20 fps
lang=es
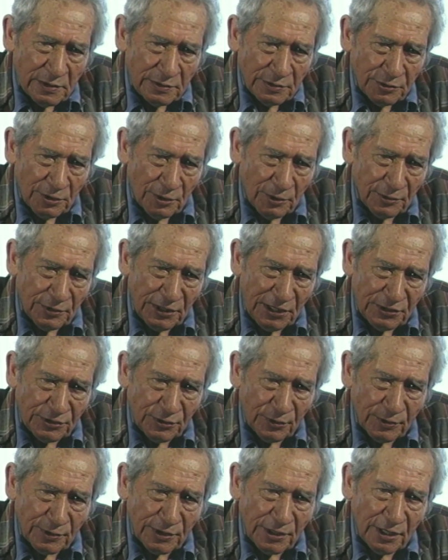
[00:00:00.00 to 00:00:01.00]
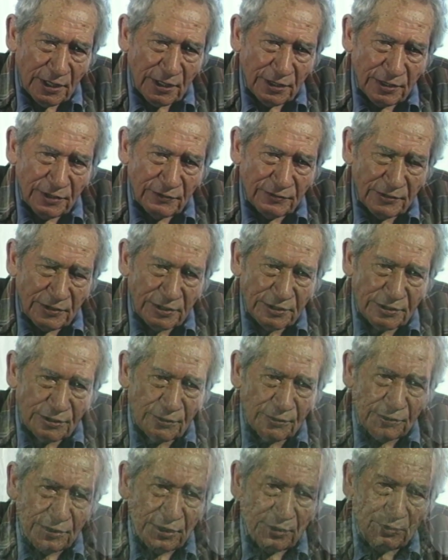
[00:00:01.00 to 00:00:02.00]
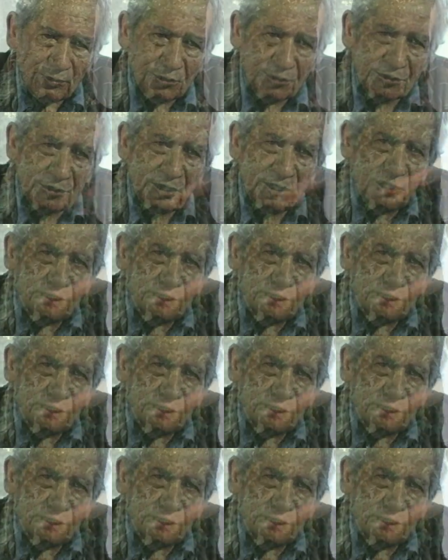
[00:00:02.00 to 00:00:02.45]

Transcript: Yo he dicho que la definición de muchas de